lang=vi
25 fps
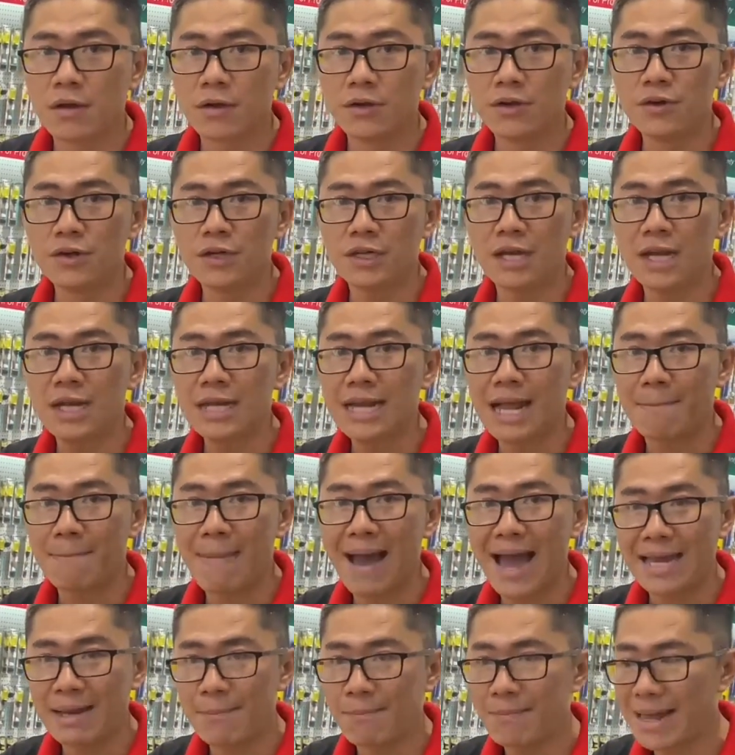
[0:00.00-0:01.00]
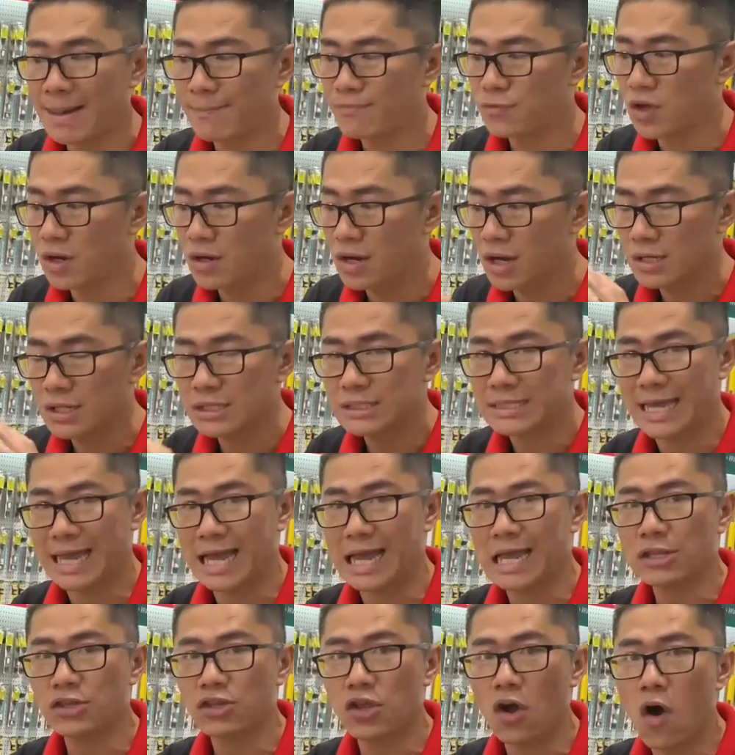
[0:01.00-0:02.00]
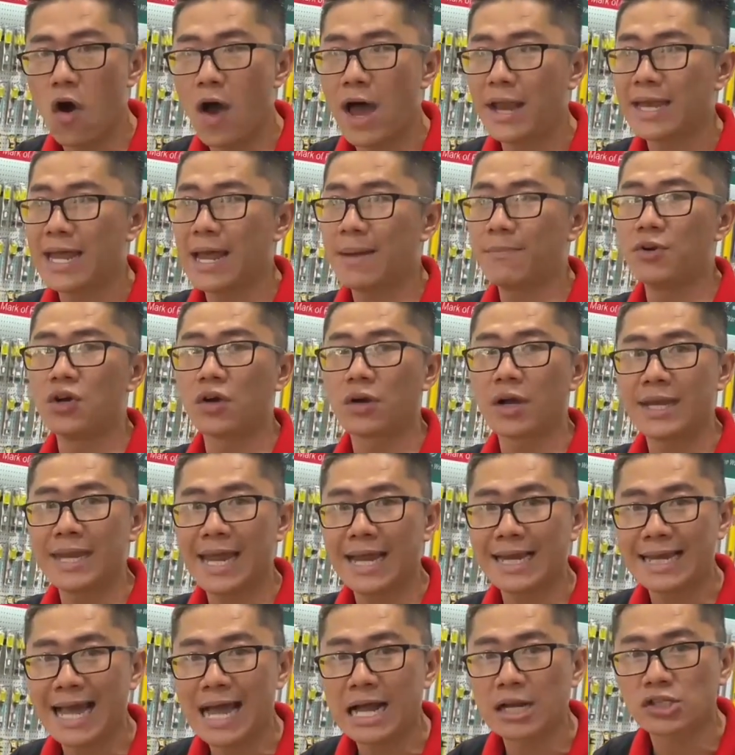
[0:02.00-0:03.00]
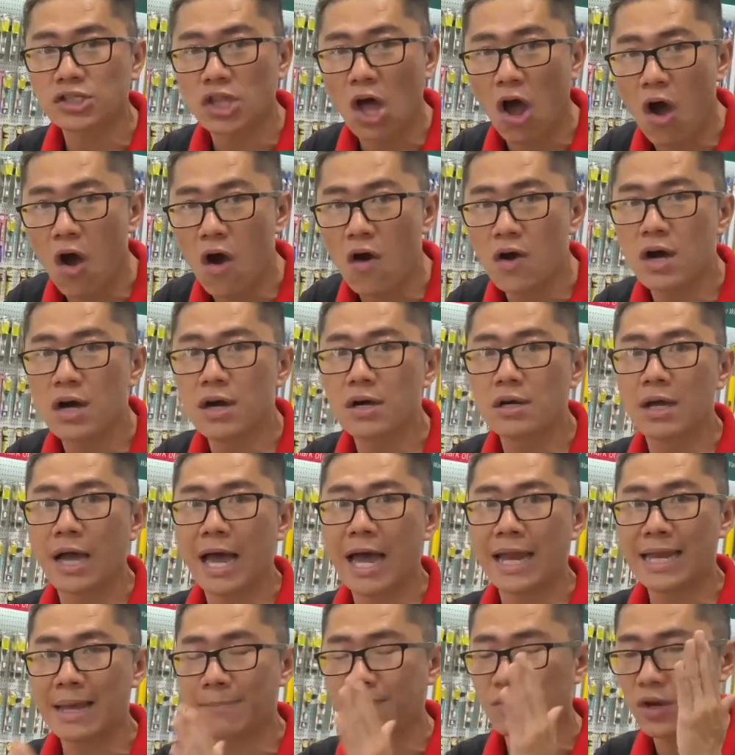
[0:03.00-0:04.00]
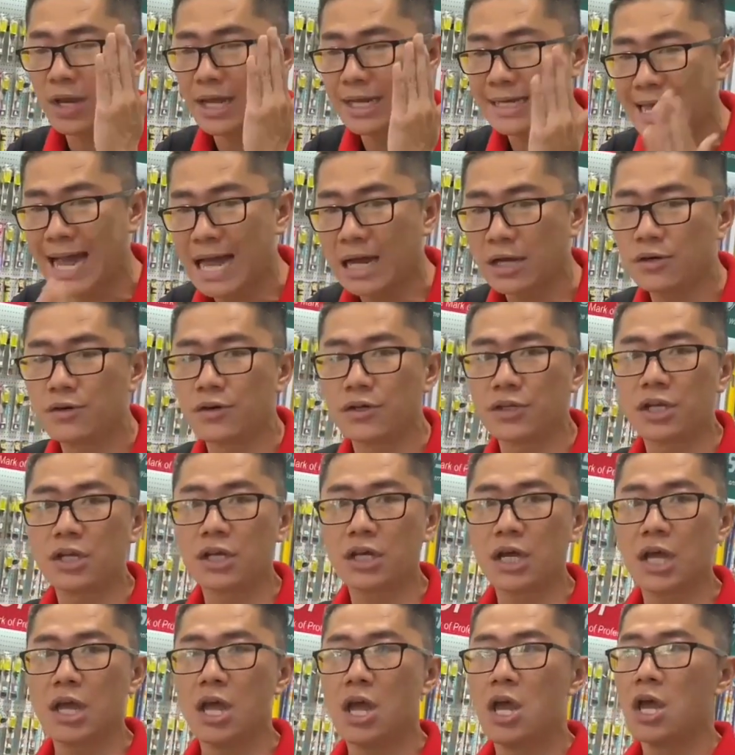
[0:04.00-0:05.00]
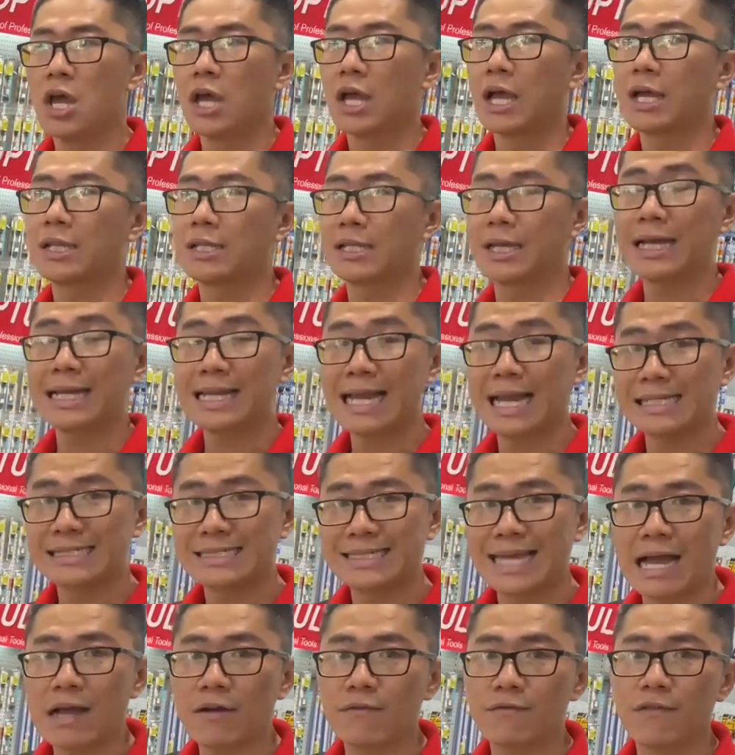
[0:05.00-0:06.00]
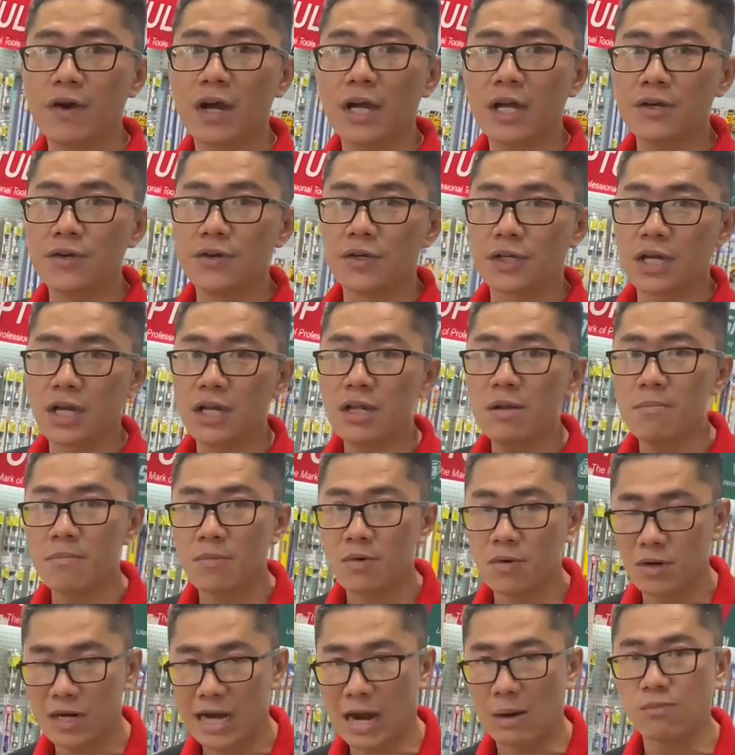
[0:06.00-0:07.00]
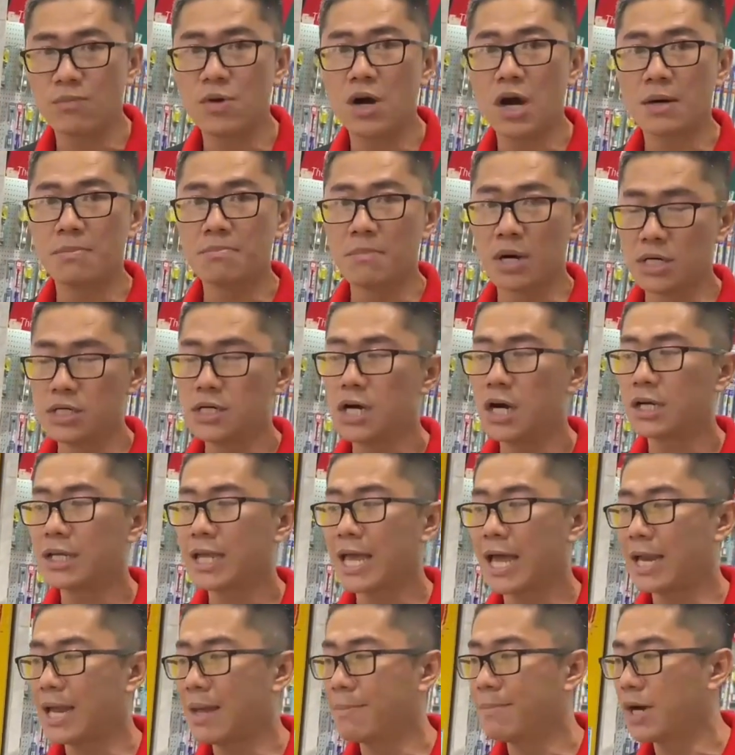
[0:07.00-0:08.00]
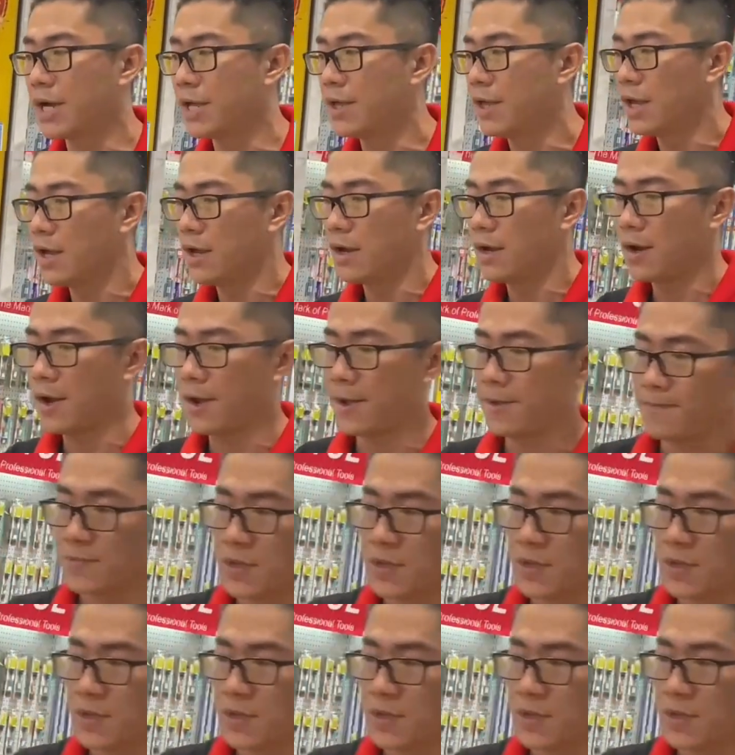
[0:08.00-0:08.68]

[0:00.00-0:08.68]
đường kính là 355 cho nên nó sẽ cho anh em được cái nét cắt to hơn anh em có thể cắt được những cái những cái thanh sắt với cái đường kính rộng hơn bự hơn nha anh em ơi rồi